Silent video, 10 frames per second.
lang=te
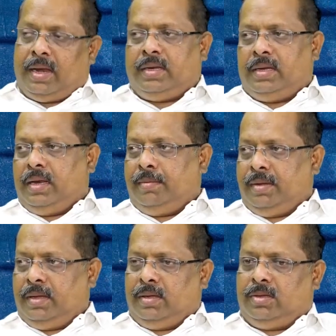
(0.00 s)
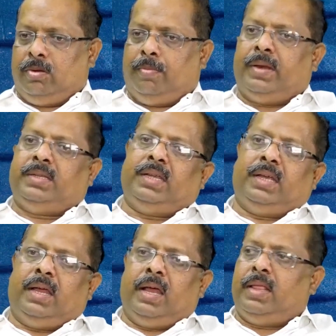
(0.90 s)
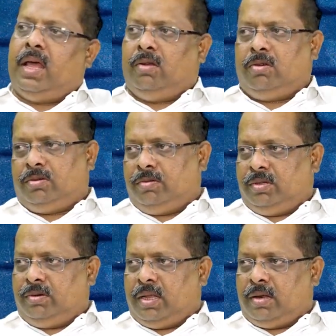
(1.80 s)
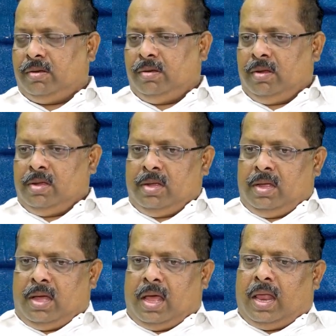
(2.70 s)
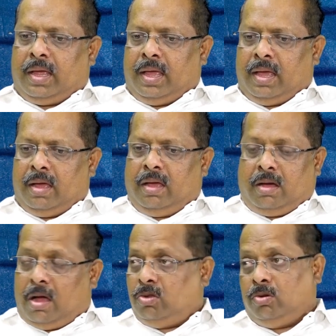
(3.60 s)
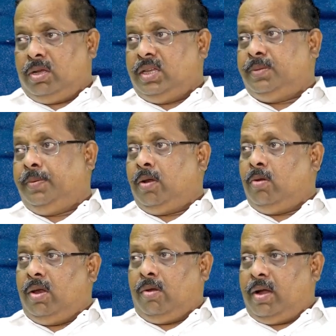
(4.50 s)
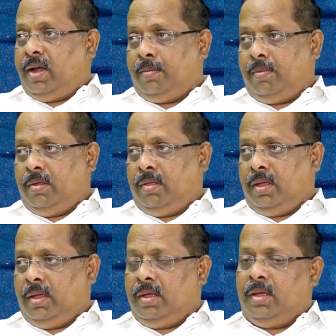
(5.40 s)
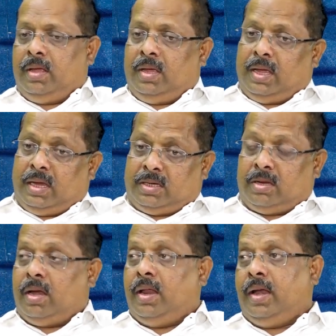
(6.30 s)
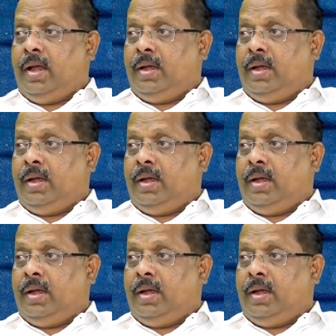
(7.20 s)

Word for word: పన్నీర్ జిలేబీ సో ప్రత్యేకంగా దానికోసం వస్తుంటారు అలాగే కాజు క్రిస్పీ రోల్ అని ఒక ఐటమ్ ఉంటుంది ఎక్స్ట్రాడినరీ